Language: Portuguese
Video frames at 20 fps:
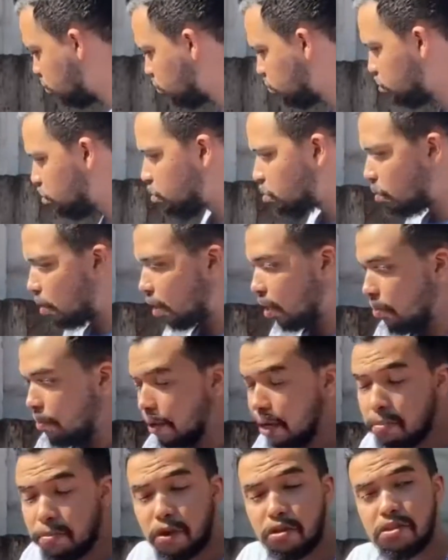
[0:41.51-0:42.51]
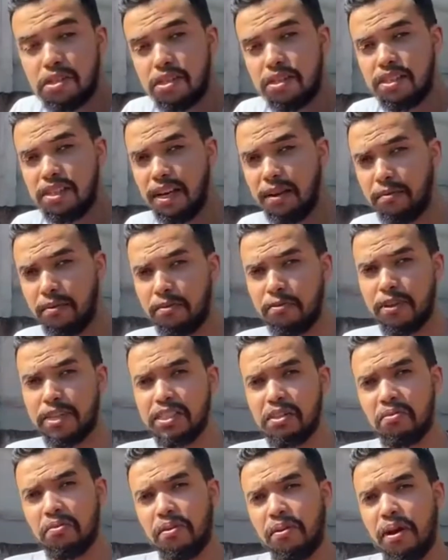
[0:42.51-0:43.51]
um tour aqui pelo meu sistema,
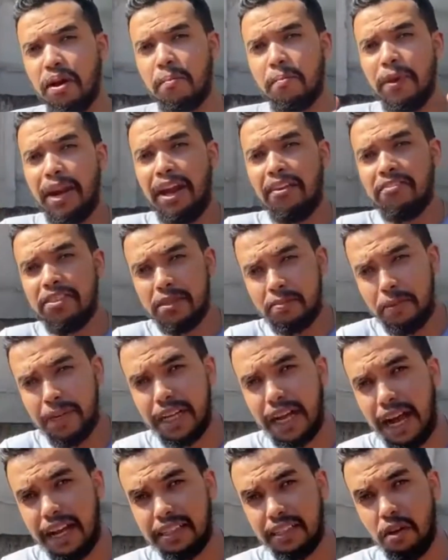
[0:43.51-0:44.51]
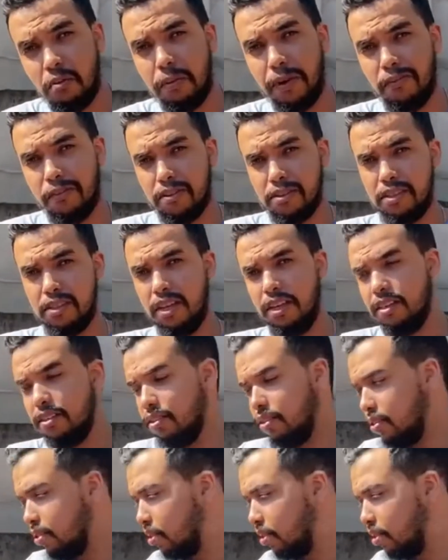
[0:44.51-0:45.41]
fazer uma breve explicação para vocês.